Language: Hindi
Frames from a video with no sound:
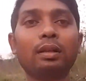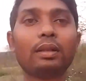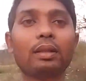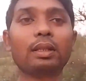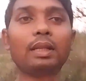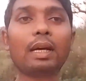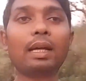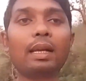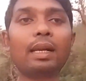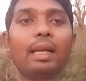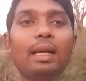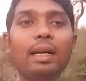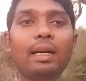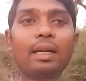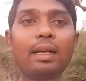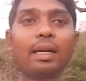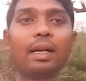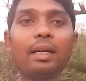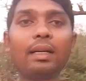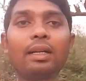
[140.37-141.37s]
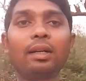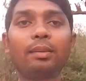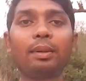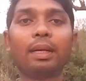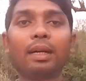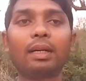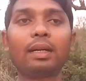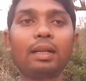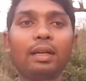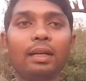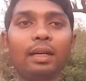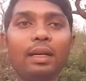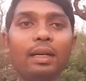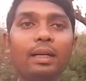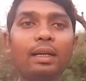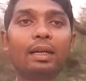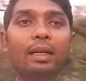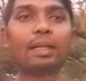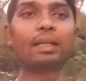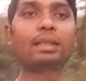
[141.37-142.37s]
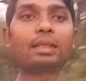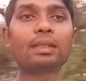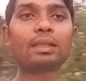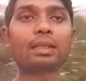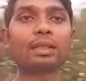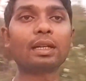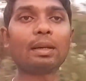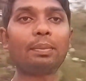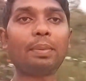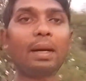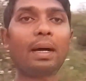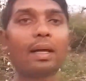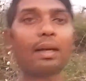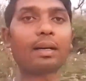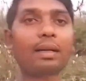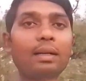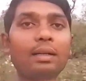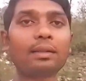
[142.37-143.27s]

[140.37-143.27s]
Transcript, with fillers: the luck cultivate has suffered